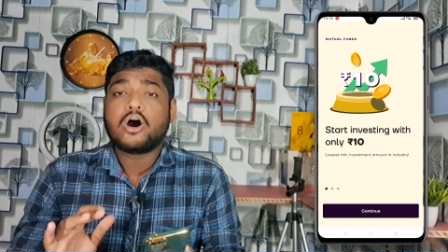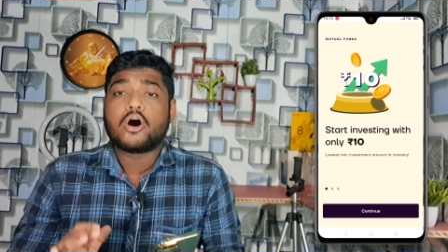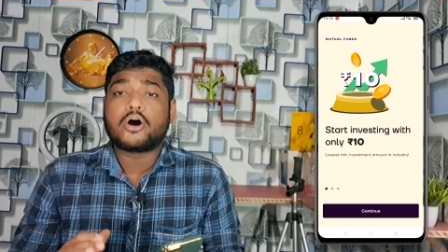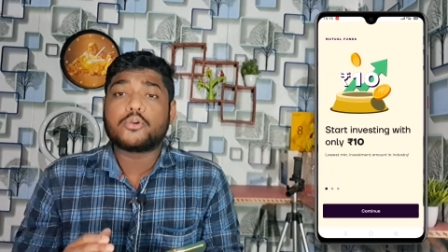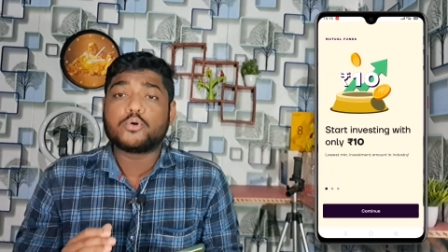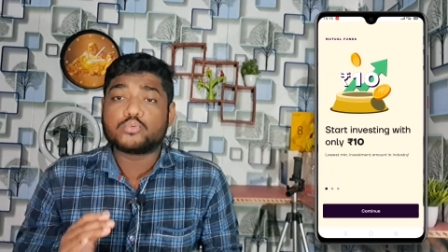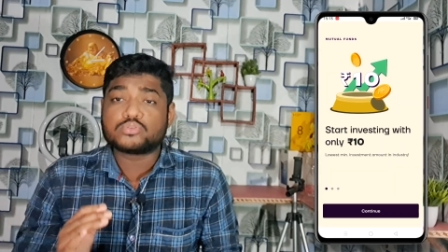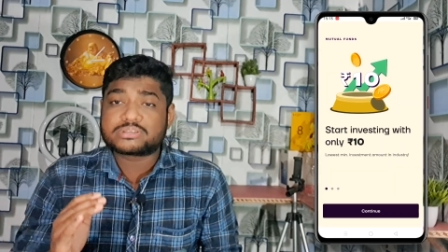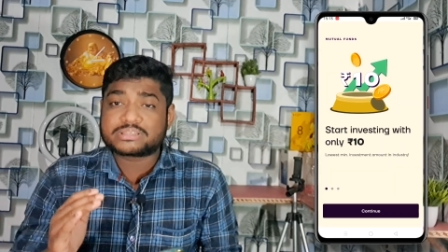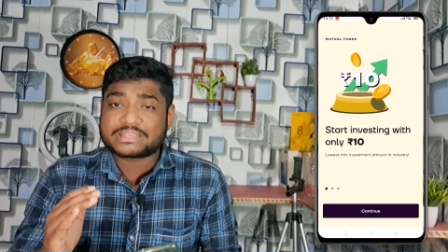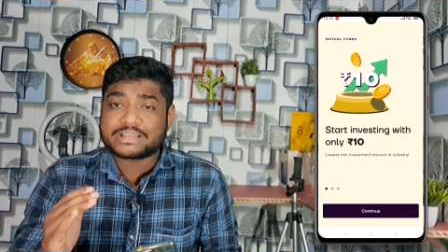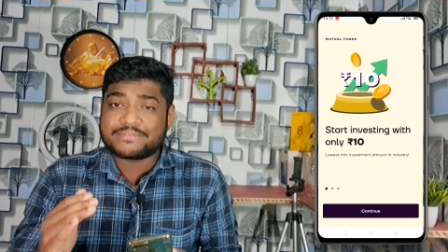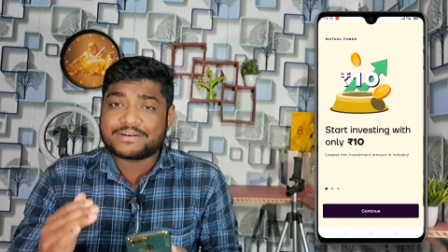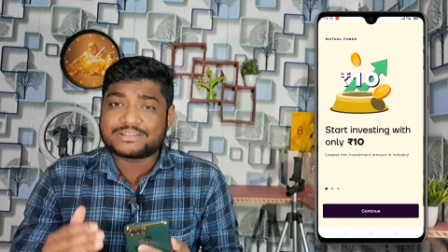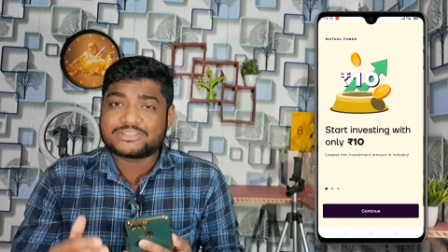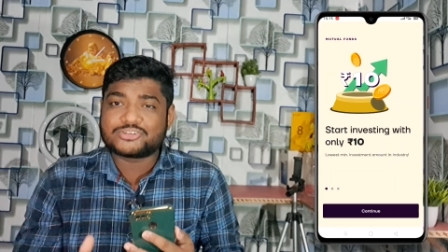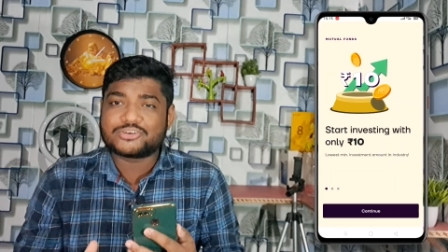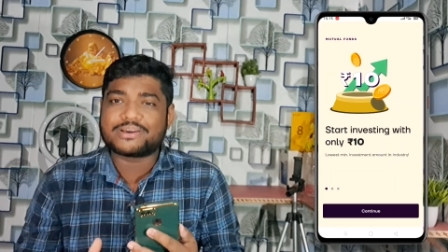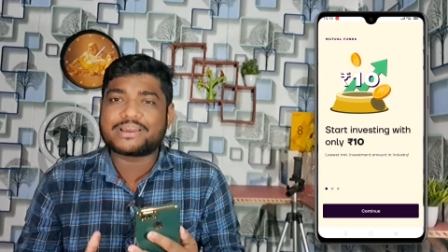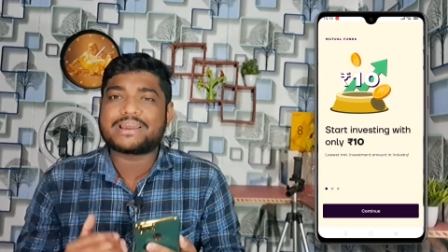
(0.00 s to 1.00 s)
और उसके
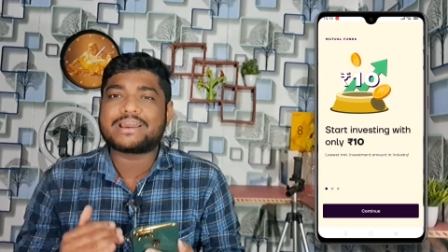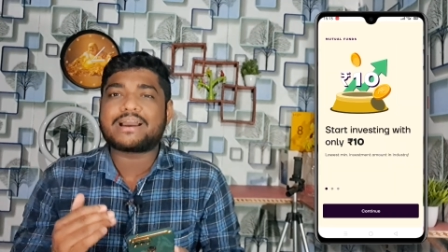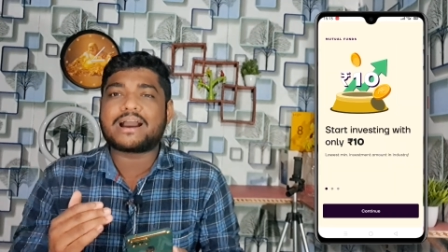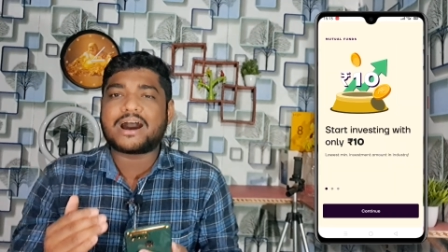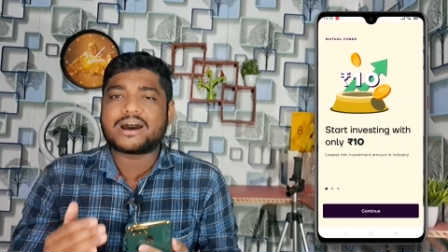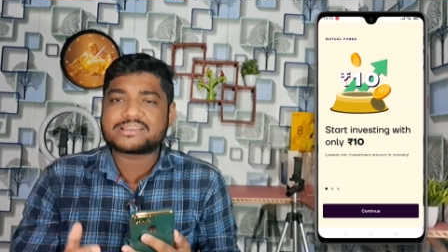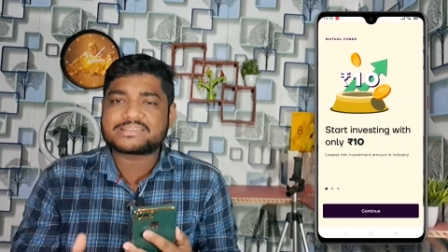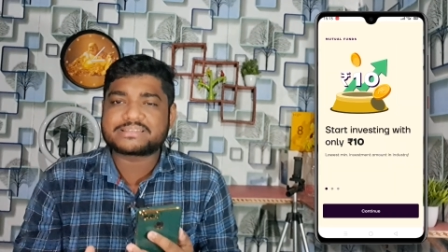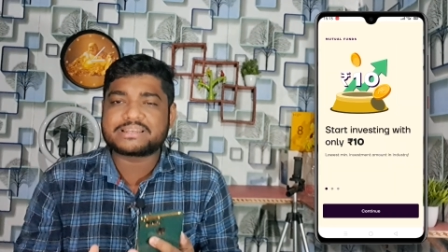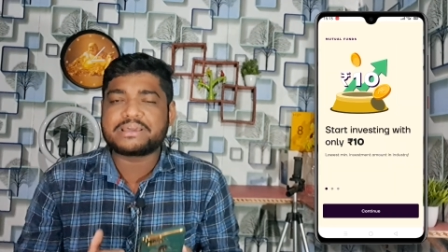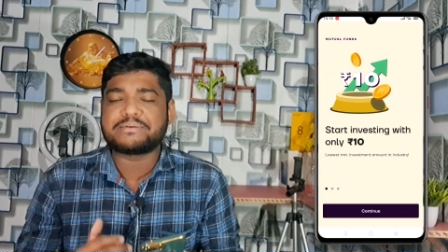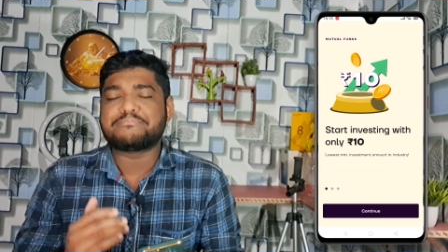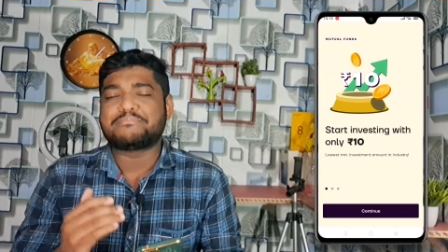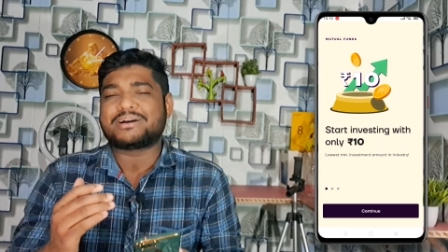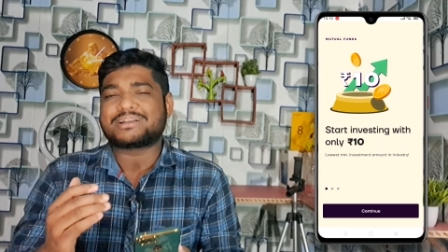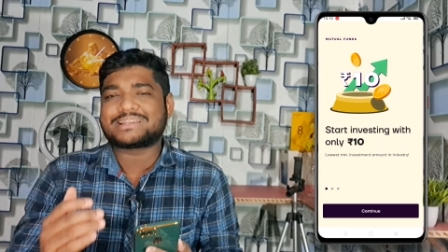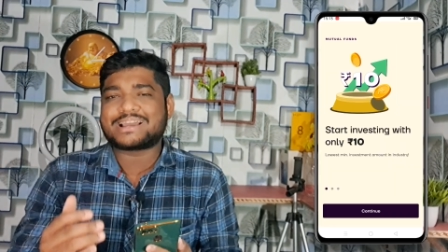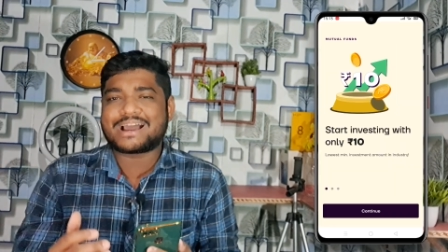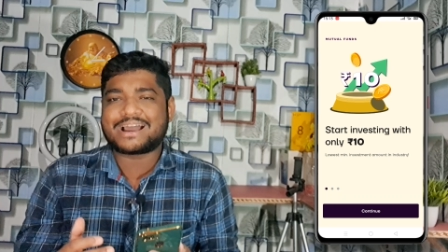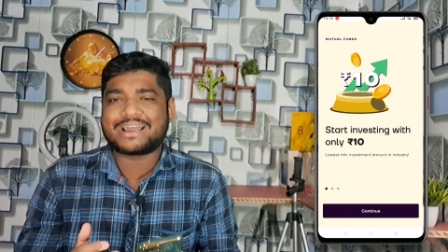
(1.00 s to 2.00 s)
बाद जो है असली
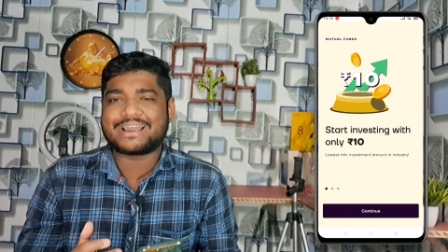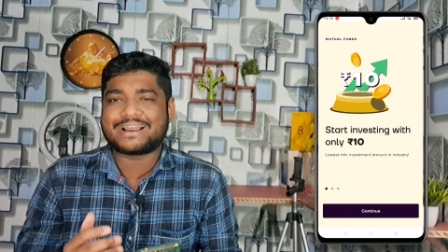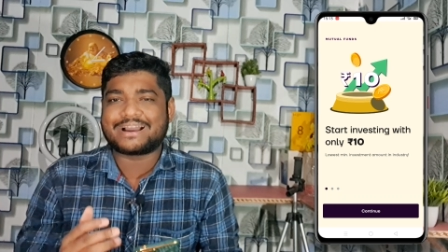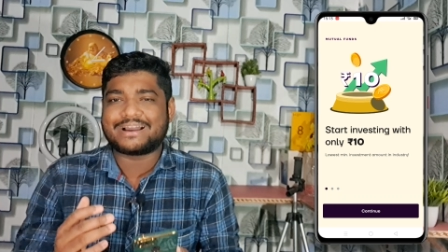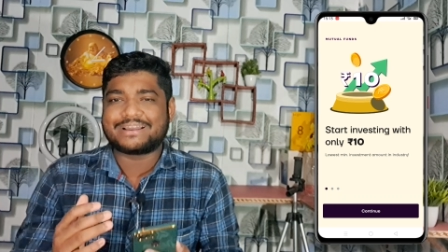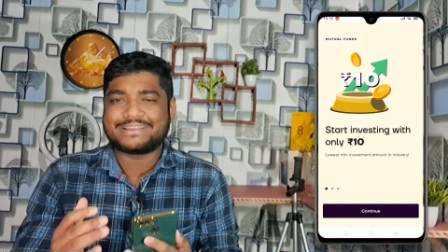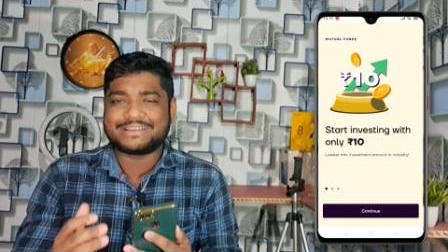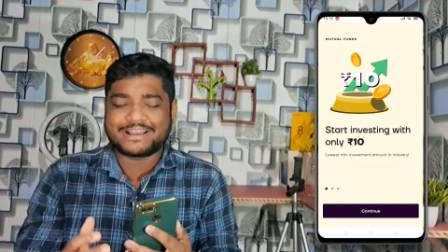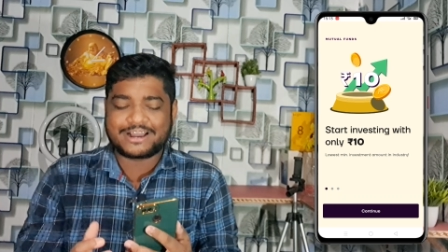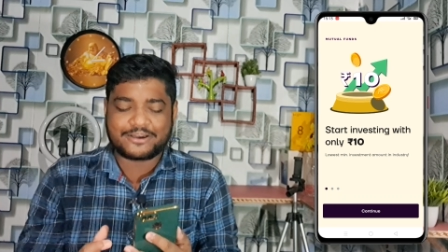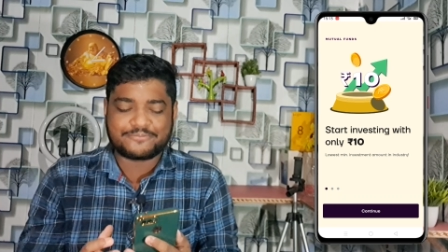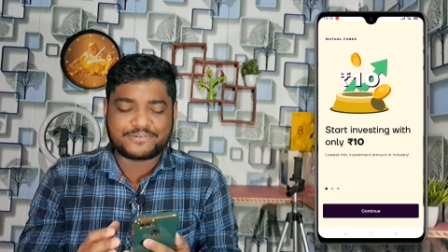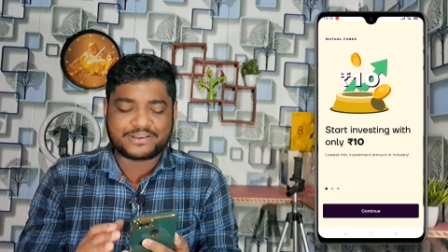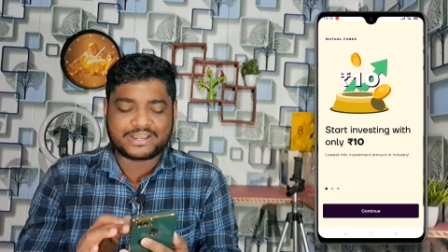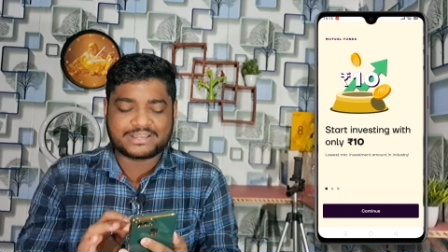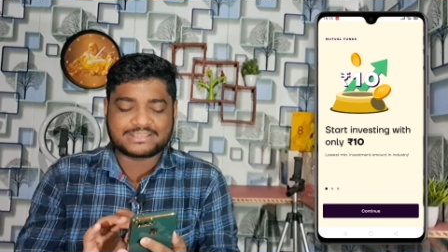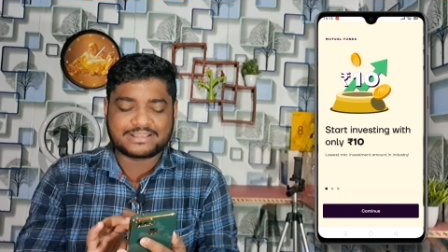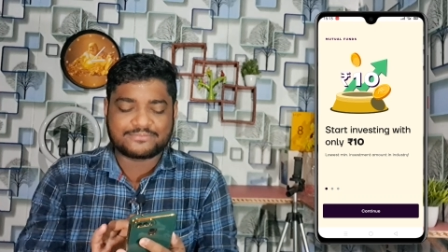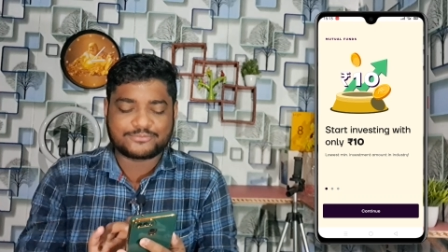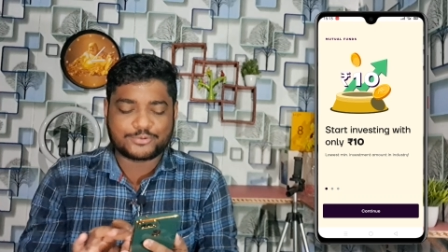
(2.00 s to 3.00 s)
मजा आएगा यहाँ पे
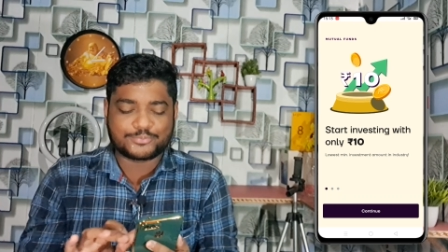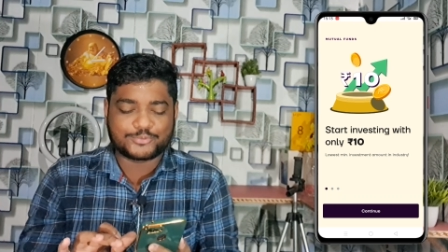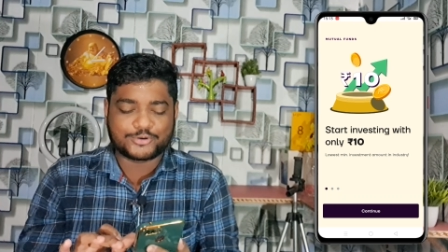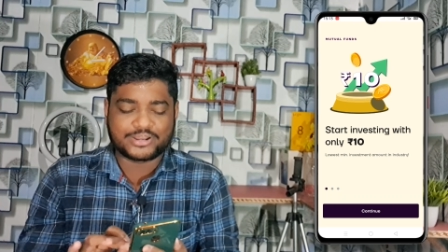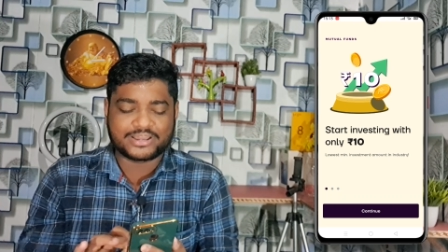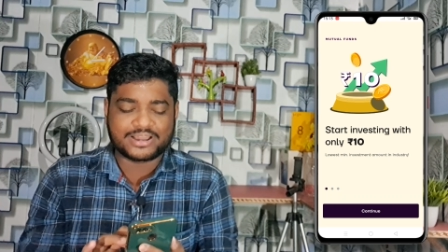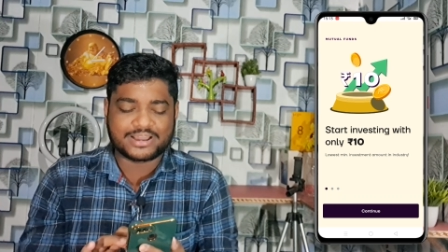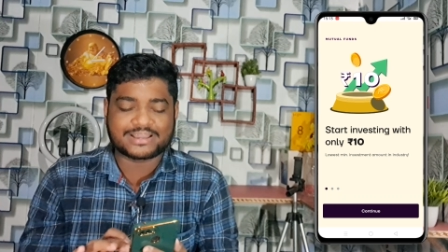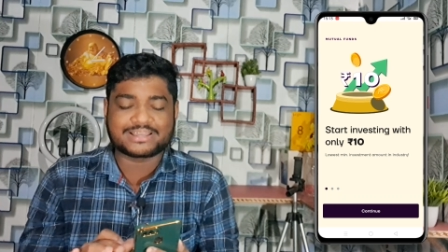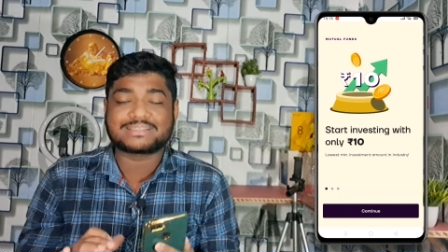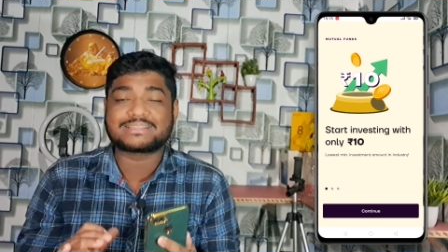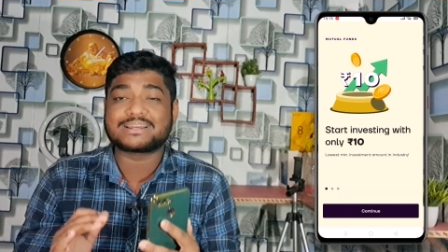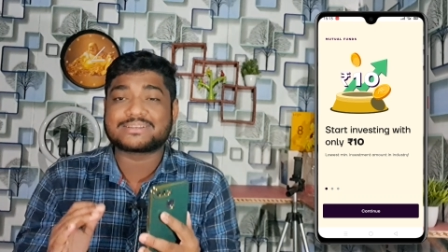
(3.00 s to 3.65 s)
गाइस आपको बोलेगा कि